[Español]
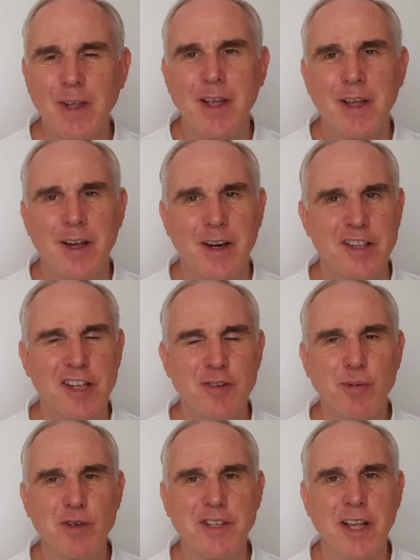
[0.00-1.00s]
Gracias
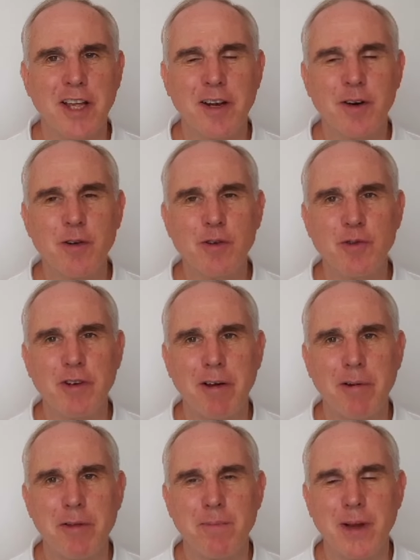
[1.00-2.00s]
por seguirnos una
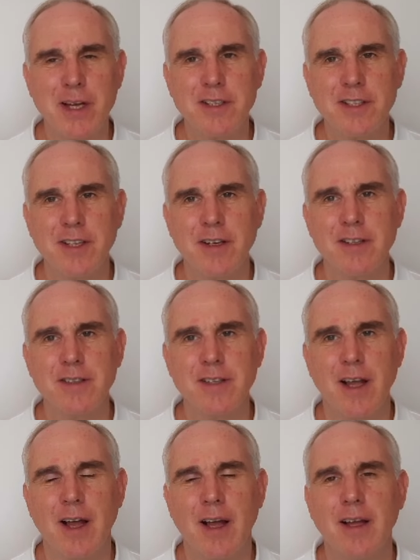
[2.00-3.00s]
vez más en
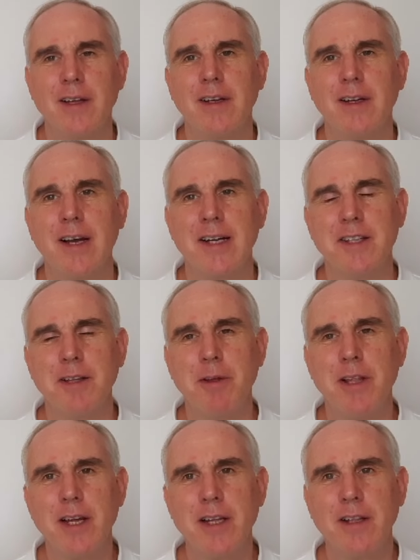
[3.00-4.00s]
esta
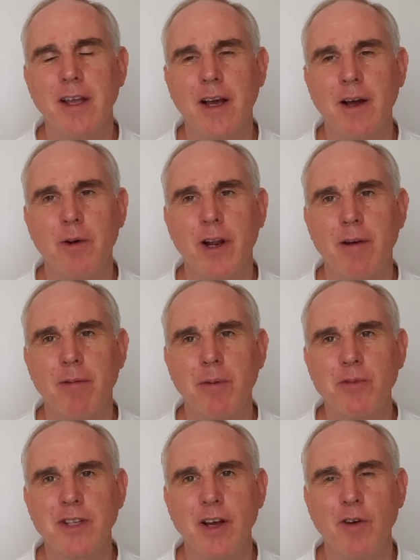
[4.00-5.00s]
actividad que ahora
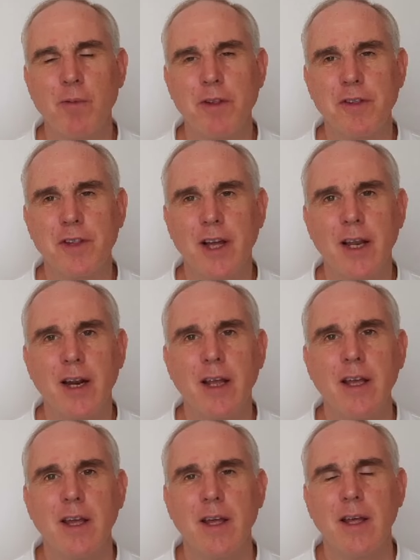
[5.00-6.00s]
vamos a comenzar.
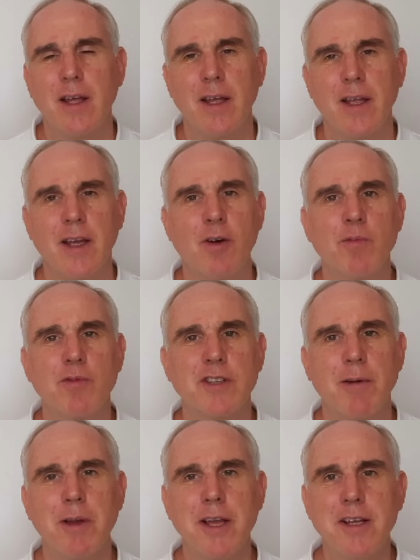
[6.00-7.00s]
Y como
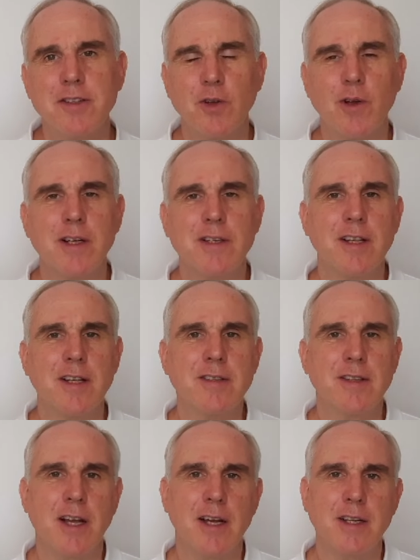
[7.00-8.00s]
sabéis, todas
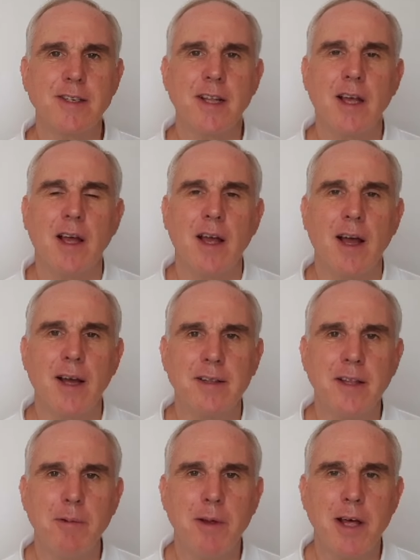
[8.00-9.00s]
estas
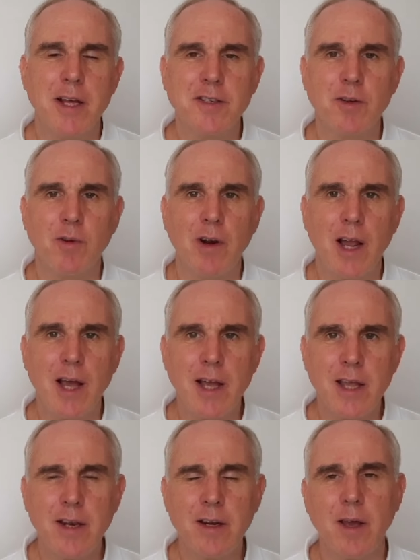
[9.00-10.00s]
actividades
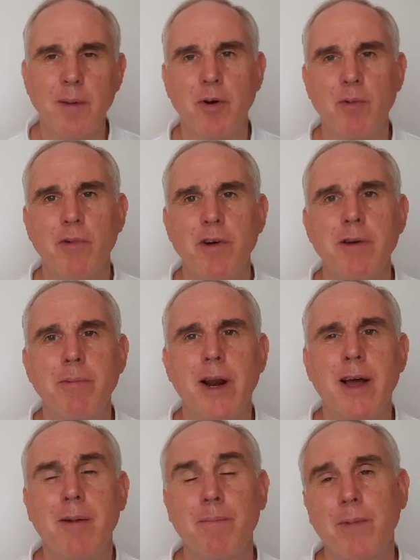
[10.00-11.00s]
online que promueve
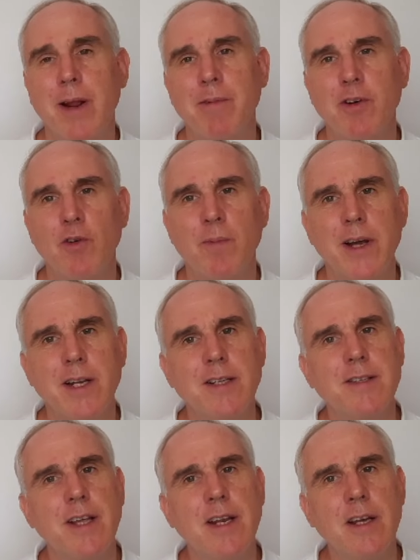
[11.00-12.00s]
Brahma Kumaris
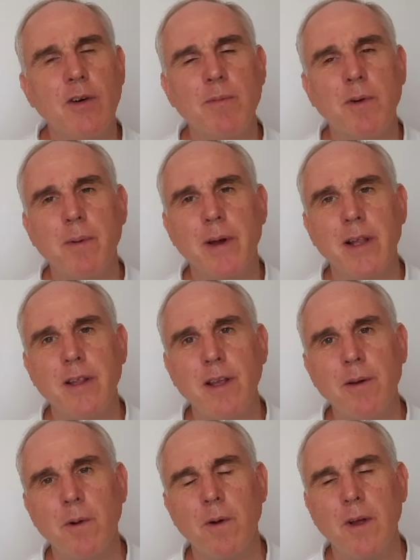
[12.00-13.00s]
tiene como objetivo